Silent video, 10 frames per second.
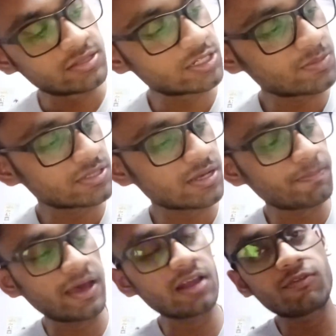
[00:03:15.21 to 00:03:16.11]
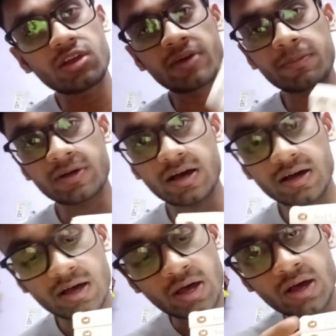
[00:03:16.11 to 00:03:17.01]
जिसमें से पहला वॉल्यूम है आपका
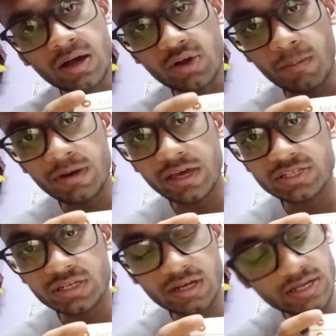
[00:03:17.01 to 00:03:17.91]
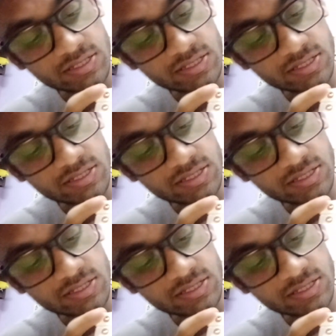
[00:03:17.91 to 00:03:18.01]
कॉम्प्लिकेशन का